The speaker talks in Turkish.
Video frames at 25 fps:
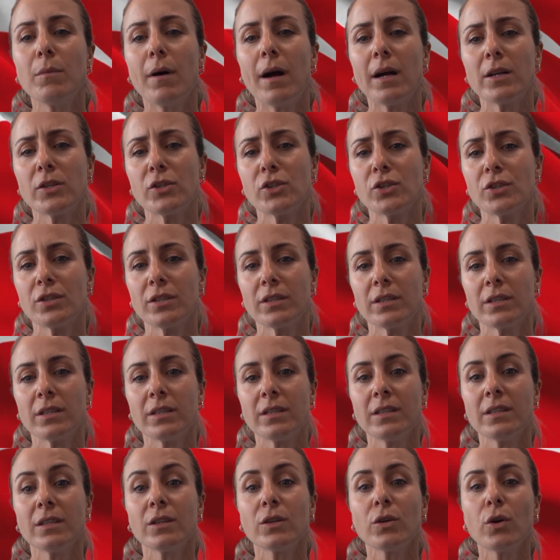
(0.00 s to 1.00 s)
Marşı
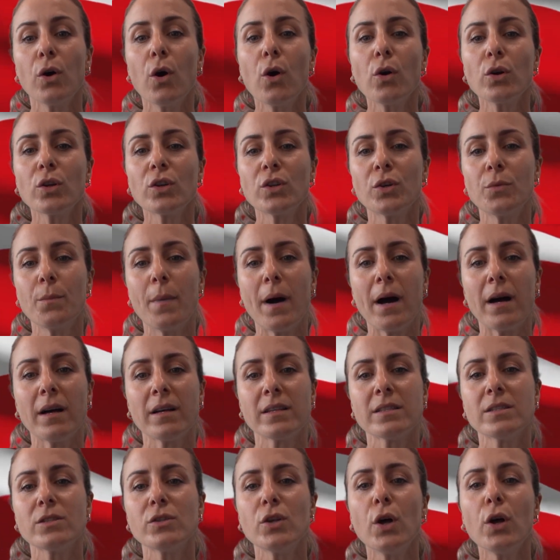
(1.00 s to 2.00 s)

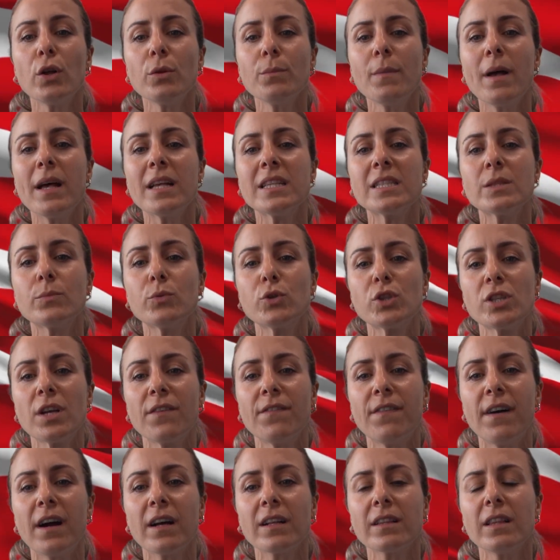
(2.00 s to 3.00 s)
Korkma, sönmez bu
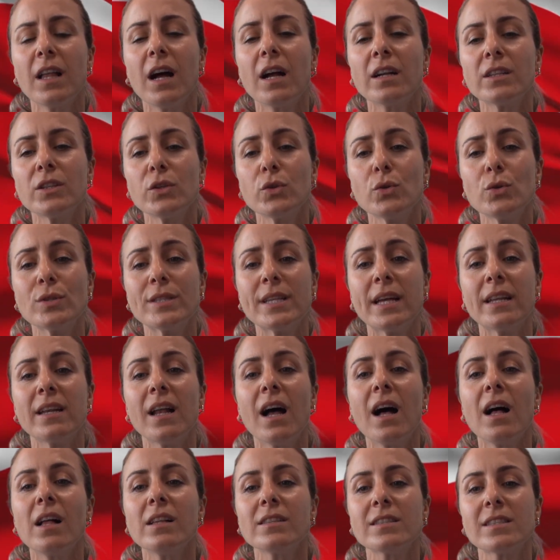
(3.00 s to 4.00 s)
şafaklarda yüzen
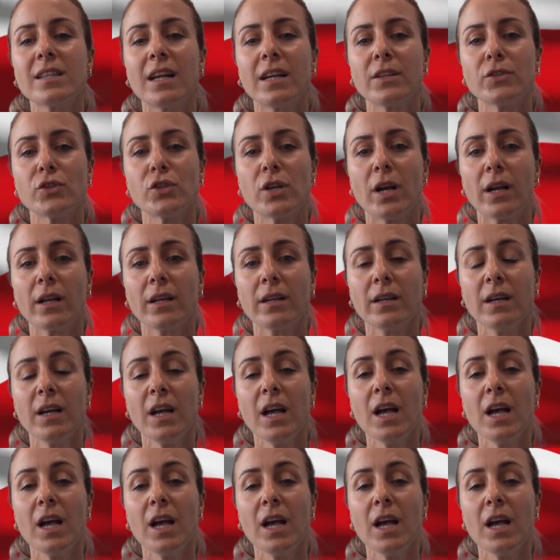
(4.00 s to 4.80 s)
al sancak.